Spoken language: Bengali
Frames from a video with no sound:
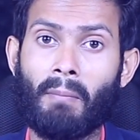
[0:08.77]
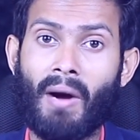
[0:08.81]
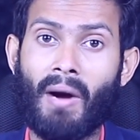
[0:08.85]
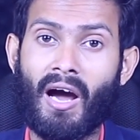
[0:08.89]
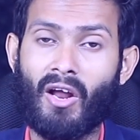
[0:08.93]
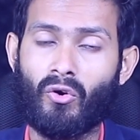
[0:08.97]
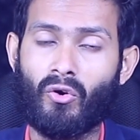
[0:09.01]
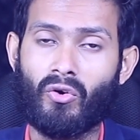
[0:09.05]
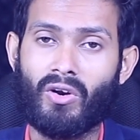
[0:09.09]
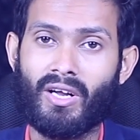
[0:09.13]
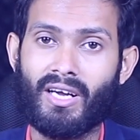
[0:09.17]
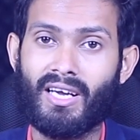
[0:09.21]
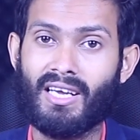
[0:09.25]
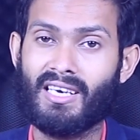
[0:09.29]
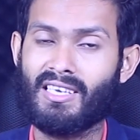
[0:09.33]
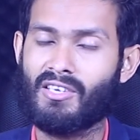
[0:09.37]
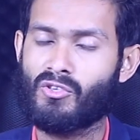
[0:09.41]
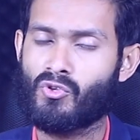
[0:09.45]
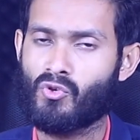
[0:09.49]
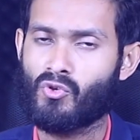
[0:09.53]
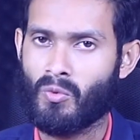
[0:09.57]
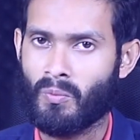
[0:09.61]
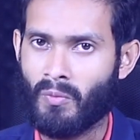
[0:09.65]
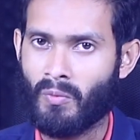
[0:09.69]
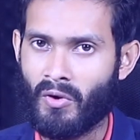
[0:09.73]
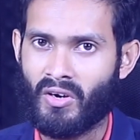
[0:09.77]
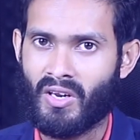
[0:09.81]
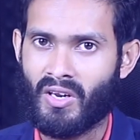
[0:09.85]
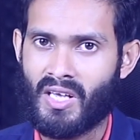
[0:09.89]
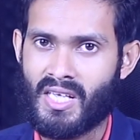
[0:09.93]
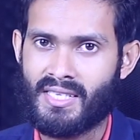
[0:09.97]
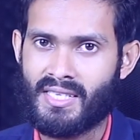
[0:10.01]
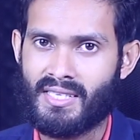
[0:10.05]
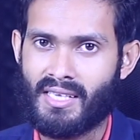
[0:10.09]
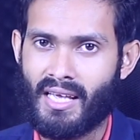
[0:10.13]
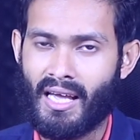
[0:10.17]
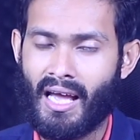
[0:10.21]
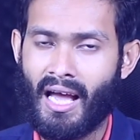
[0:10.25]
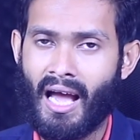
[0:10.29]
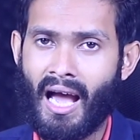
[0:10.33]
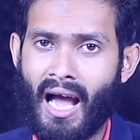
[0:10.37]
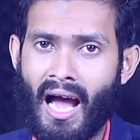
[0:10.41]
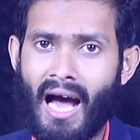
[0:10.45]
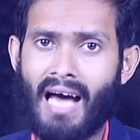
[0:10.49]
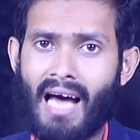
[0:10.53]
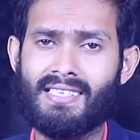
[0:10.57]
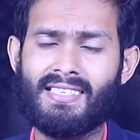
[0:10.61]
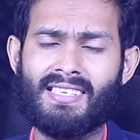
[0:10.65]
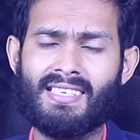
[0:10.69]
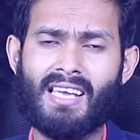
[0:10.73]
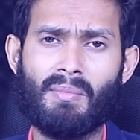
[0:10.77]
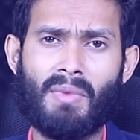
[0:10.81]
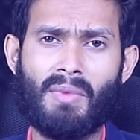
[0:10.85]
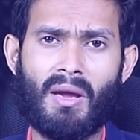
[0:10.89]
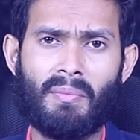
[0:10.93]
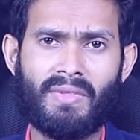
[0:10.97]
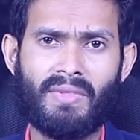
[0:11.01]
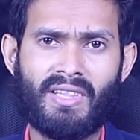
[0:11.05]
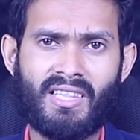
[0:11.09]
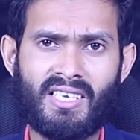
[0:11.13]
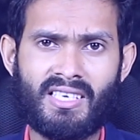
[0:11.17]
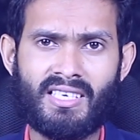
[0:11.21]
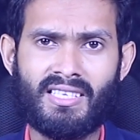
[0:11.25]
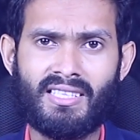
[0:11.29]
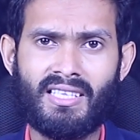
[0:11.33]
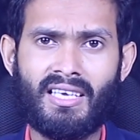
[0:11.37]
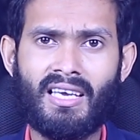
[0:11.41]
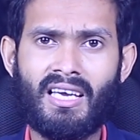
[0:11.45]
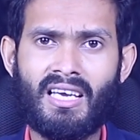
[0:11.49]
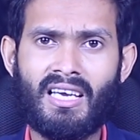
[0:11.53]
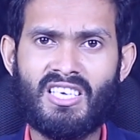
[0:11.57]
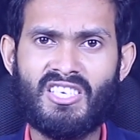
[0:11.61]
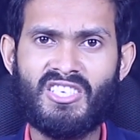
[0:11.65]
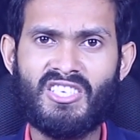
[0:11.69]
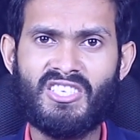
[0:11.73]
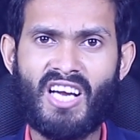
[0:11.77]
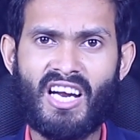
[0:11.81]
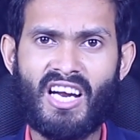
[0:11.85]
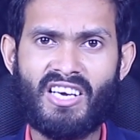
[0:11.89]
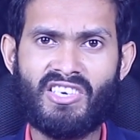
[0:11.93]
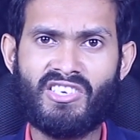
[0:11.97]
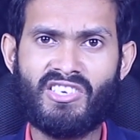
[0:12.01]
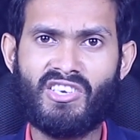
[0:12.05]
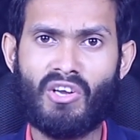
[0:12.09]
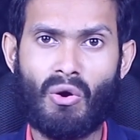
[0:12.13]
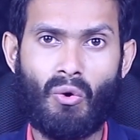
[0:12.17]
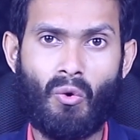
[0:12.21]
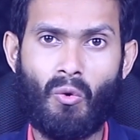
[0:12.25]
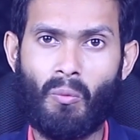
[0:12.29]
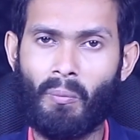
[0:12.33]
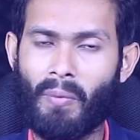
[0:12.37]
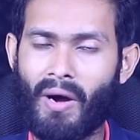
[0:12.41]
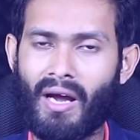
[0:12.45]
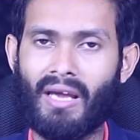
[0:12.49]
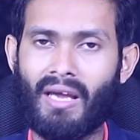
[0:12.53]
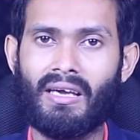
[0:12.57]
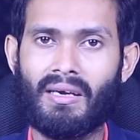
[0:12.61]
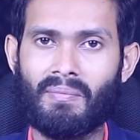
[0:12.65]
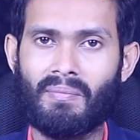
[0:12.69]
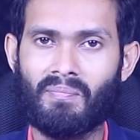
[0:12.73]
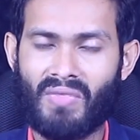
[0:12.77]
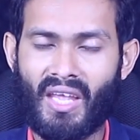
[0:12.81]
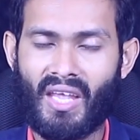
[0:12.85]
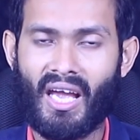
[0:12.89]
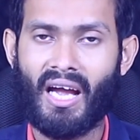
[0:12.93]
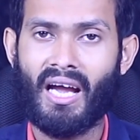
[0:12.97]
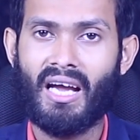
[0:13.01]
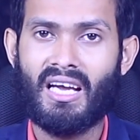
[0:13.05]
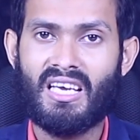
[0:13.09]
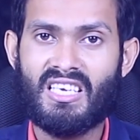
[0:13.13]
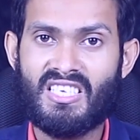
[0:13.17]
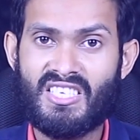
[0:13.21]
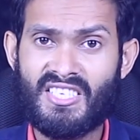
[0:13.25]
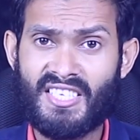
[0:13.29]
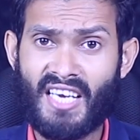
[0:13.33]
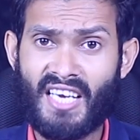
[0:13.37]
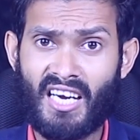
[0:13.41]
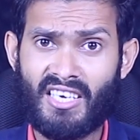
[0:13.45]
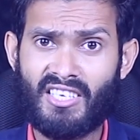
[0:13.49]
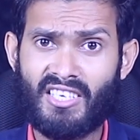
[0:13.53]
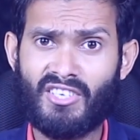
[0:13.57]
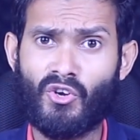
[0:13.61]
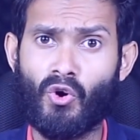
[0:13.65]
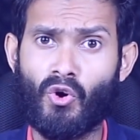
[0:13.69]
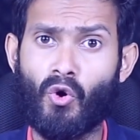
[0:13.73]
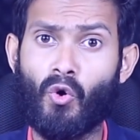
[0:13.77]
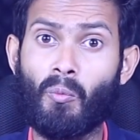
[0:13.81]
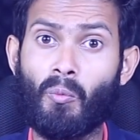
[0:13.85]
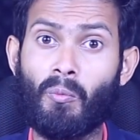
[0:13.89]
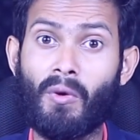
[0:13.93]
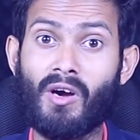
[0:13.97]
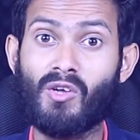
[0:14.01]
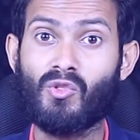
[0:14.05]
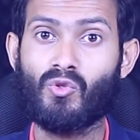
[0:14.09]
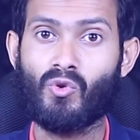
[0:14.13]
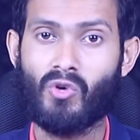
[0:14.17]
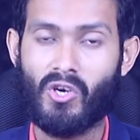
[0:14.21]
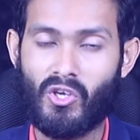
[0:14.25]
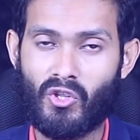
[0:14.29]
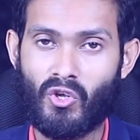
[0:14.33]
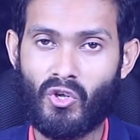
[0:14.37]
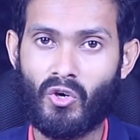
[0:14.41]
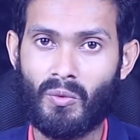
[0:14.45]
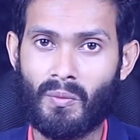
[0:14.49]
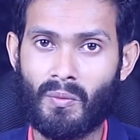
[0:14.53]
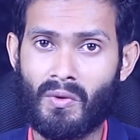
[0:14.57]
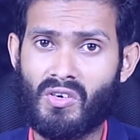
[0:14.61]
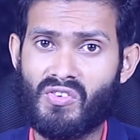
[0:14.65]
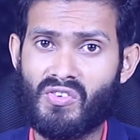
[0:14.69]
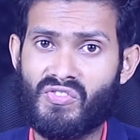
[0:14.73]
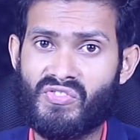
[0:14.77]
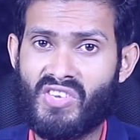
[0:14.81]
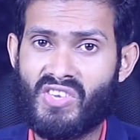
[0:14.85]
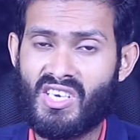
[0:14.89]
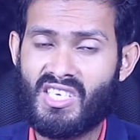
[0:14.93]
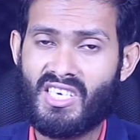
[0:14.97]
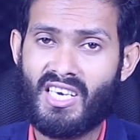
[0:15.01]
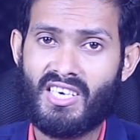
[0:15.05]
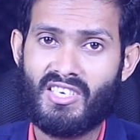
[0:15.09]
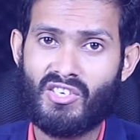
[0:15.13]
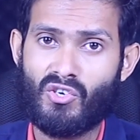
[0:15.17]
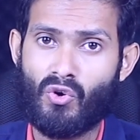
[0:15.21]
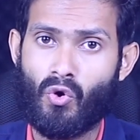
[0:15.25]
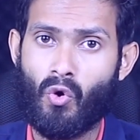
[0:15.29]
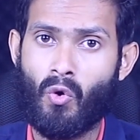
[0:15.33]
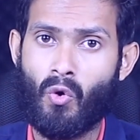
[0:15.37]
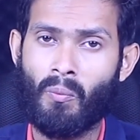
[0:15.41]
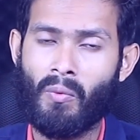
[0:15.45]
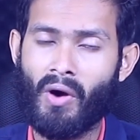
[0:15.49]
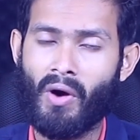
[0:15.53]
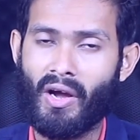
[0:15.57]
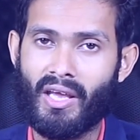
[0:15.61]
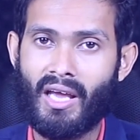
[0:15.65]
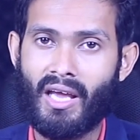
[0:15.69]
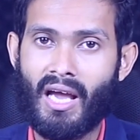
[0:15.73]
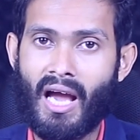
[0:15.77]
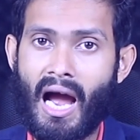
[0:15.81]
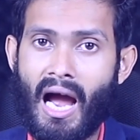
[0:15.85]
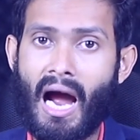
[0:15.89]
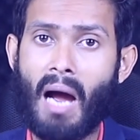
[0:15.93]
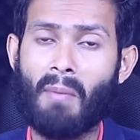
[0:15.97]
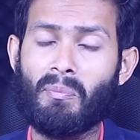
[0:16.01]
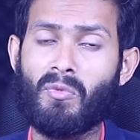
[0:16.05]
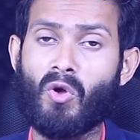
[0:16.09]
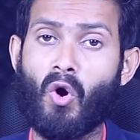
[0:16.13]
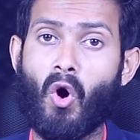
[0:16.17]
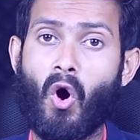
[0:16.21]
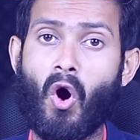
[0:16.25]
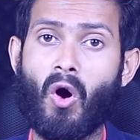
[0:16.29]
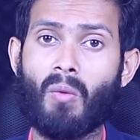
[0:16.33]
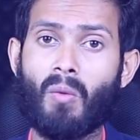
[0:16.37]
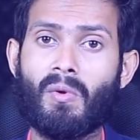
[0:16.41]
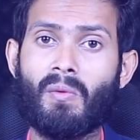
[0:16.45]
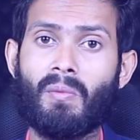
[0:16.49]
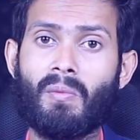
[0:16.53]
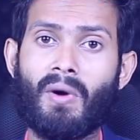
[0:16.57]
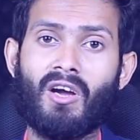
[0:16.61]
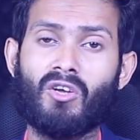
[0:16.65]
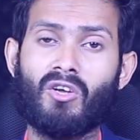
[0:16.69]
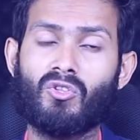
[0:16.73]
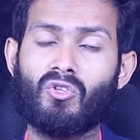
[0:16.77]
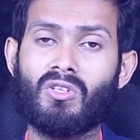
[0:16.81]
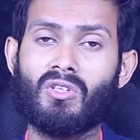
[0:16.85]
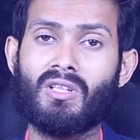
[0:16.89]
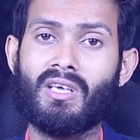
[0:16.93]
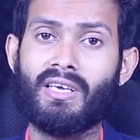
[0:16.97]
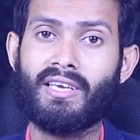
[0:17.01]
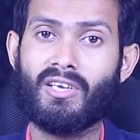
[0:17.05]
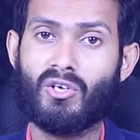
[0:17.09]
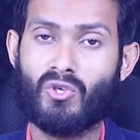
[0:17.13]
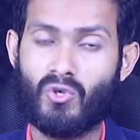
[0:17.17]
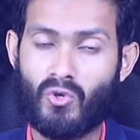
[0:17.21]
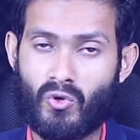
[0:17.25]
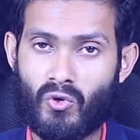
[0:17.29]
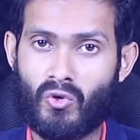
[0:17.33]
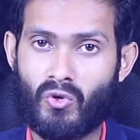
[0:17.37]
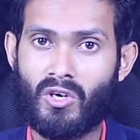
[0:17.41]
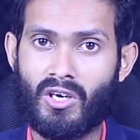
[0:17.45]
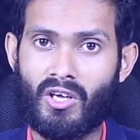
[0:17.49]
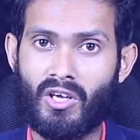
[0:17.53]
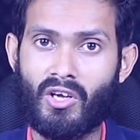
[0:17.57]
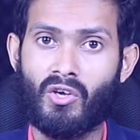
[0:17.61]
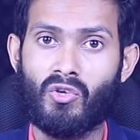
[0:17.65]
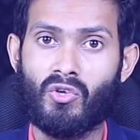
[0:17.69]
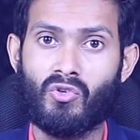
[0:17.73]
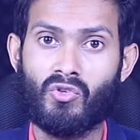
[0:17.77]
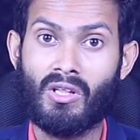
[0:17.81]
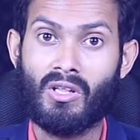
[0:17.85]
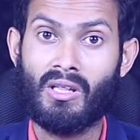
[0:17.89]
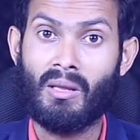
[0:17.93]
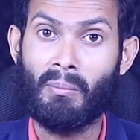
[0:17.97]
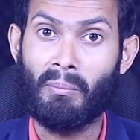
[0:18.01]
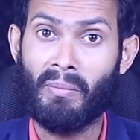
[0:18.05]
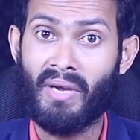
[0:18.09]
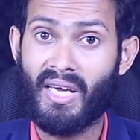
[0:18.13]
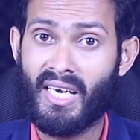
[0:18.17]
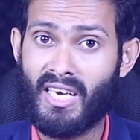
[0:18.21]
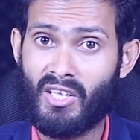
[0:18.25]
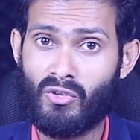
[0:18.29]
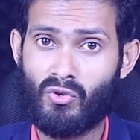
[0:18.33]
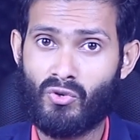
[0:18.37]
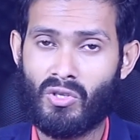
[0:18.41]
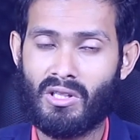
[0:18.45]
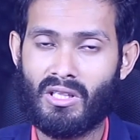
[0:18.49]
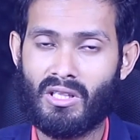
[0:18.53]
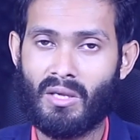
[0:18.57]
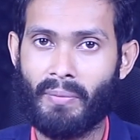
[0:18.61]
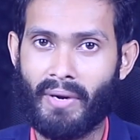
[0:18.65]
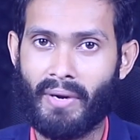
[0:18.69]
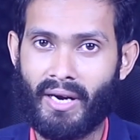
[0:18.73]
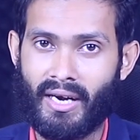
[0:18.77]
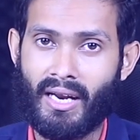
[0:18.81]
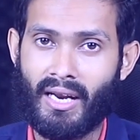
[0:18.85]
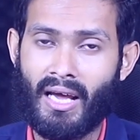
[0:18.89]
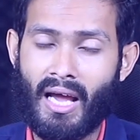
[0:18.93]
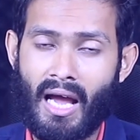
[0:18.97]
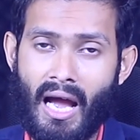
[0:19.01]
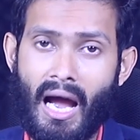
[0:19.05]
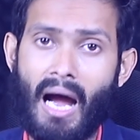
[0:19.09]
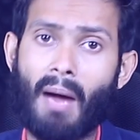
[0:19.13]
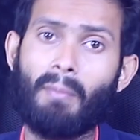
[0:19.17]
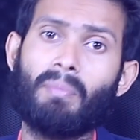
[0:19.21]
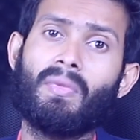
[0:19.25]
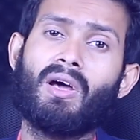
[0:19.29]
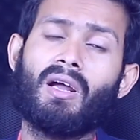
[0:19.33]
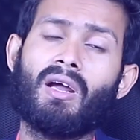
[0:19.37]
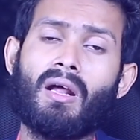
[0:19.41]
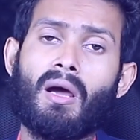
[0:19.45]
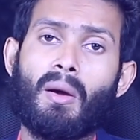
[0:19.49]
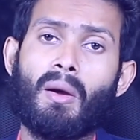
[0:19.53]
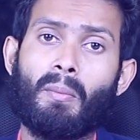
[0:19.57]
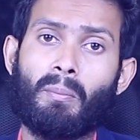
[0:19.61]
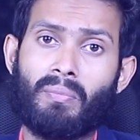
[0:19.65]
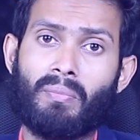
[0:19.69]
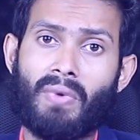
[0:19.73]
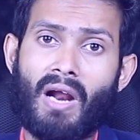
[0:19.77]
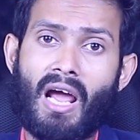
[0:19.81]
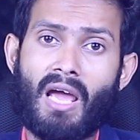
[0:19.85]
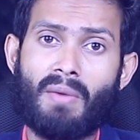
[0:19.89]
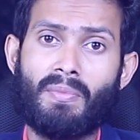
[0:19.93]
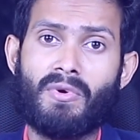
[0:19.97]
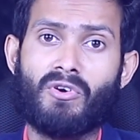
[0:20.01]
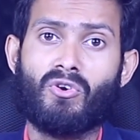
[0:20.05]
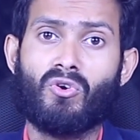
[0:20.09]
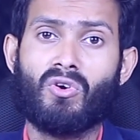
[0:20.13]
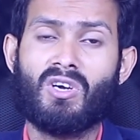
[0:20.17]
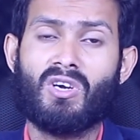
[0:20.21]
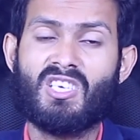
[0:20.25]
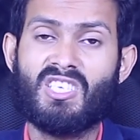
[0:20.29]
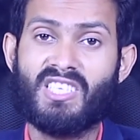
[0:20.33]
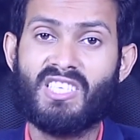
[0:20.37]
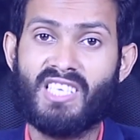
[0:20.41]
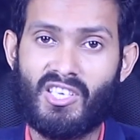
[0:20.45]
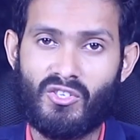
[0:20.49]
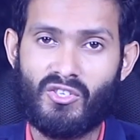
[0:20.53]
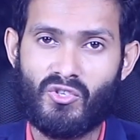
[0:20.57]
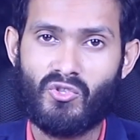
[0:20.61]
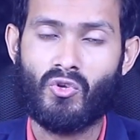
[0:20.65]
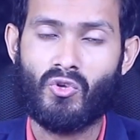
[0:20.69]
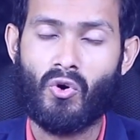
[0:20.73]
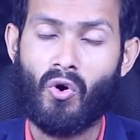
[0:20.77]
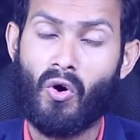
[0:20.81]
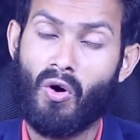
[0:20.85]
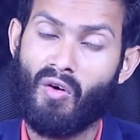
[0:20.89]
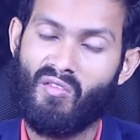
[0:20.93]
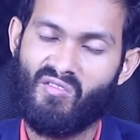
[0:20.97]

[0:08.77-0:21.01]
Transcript: ভালো রাখার কিছু উপায় রয়েছে আজকে আমি আপনাদের সাথে ষাটটি উপায় হ্যাঁ ষাটটি উপায় তুলে ধরব যে ষাটটি উপায় আপনি অবিবাহিত থেকে শুরু করে যদি মেনে চলতে পারেন আপনার প্রাইভেট অঙ্গের স্বাস্থ্য